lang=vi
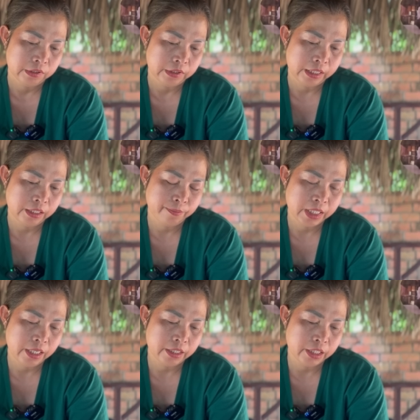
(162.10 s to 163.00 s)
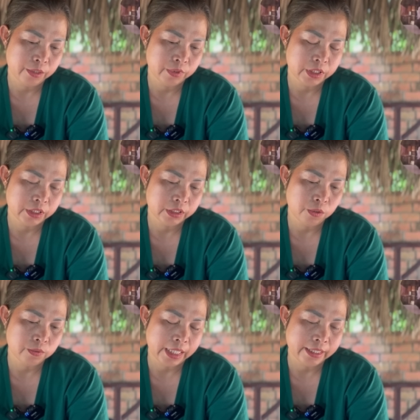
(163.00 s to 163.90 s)
tại vì bây giờ nhiều người
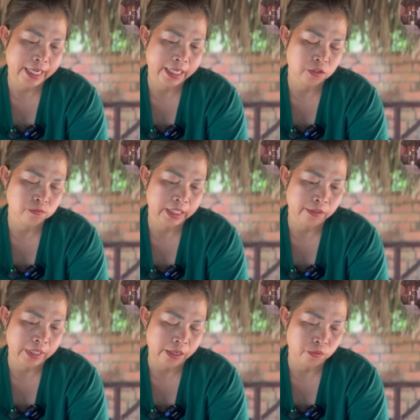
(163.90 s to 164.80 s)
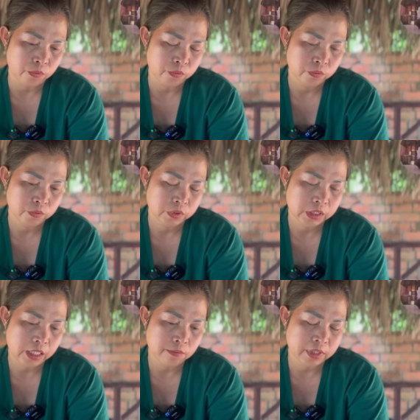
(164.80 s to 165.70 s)
tu tại gia cũng cạo đầu
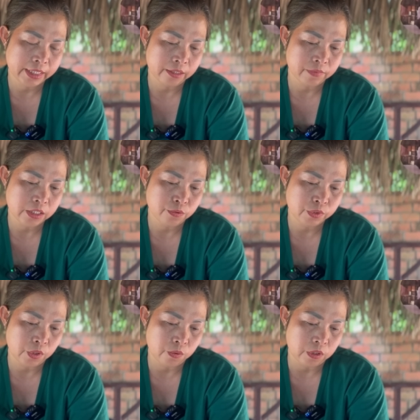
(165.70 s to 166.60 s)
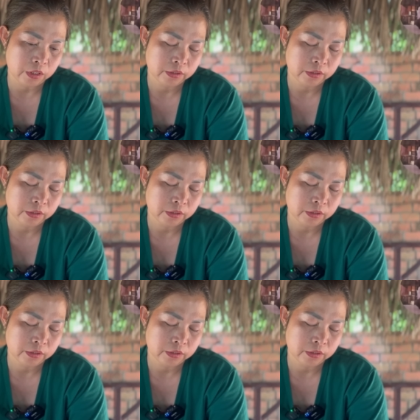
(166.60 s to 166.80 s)
chứ không có cần phải vô chùa